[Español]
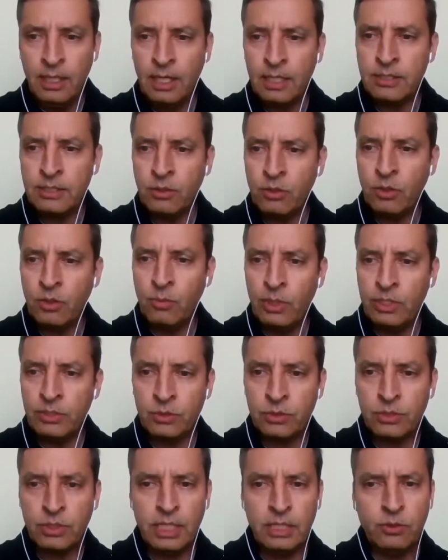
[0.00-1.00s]
así como el
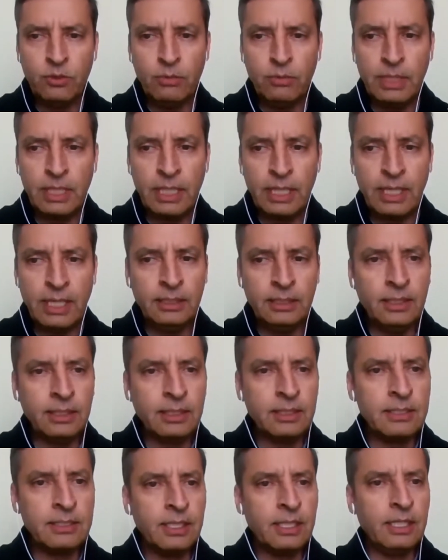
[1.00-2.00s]
suscrito en mi
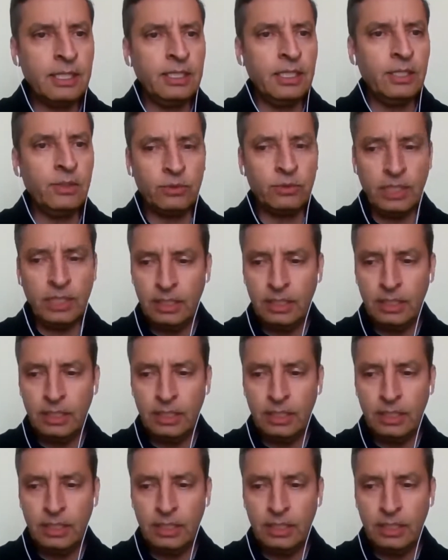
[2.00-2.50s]
carácter de secretario